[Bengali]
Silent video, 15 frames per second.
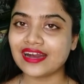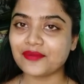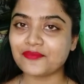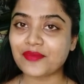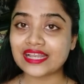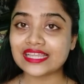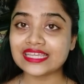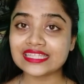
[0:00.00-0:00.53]

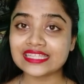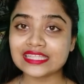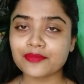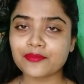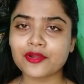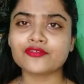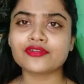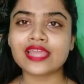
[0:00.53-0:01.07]
পাঠিয়ে দিতে
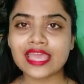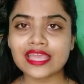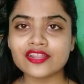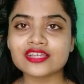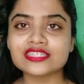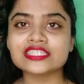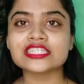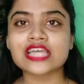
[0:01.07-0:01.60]
পারো এই
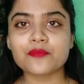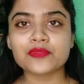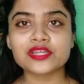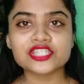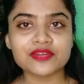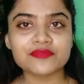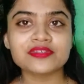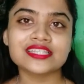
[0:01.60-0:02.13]
নয় যে
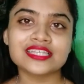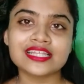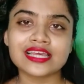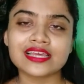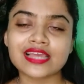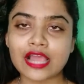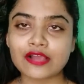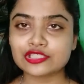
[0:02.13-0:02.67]
সামনাসামনি দিলে
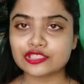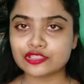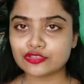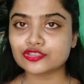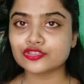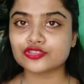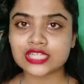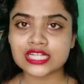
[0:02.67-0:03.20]
এখন যেহেতু
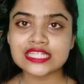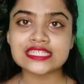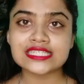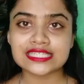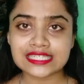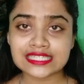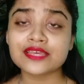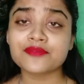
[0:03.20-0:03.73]
সোশ্যাল
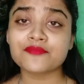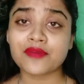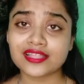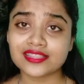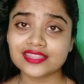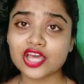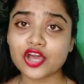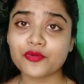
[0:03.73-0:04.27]
ডিস্টেন্সিং
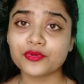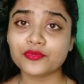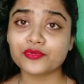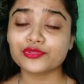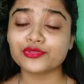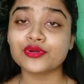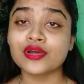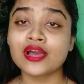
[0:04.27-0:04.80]
মানতে হবে
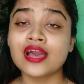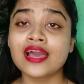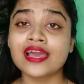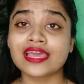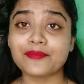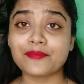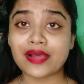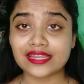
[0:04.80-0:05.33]

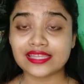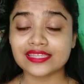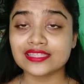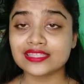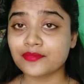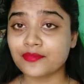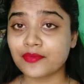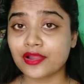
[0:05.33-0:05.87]
বন্ধুকে পাঠিয়ে
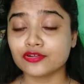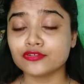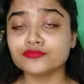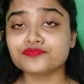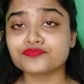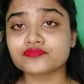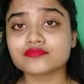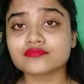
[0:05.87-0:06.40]
দিতে পারো
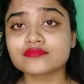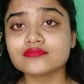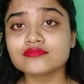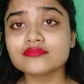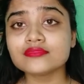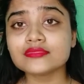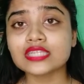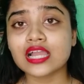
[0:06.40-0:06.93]

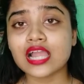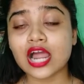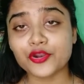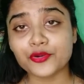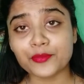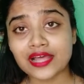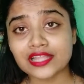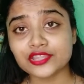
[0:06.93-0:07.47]

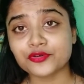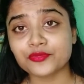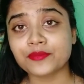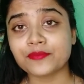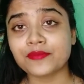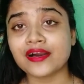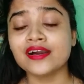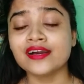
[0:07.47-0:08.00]
কারোর মাধ্যমে
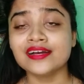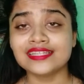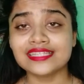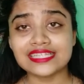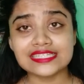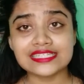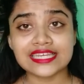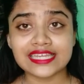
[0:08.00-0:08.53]
বা
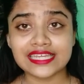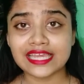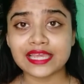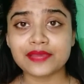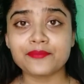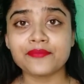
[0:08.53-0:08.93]
নিজে গিয়ে